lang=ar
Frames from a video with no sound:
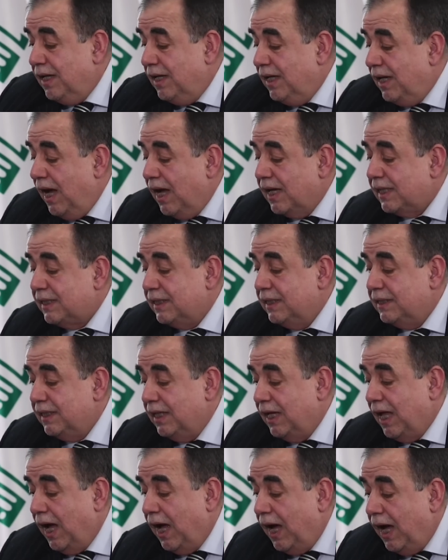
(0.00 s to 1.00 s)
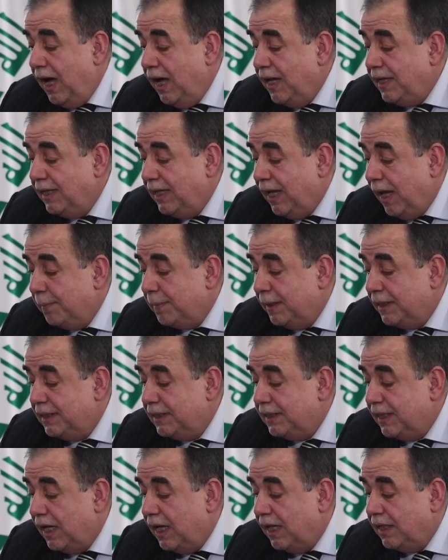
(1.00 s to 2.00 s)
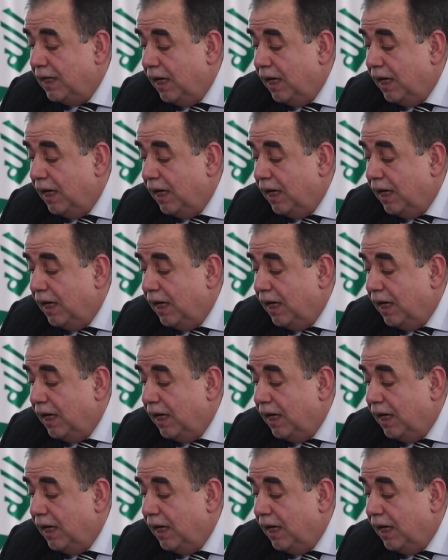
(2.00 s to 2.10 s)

لكن هاي العمليه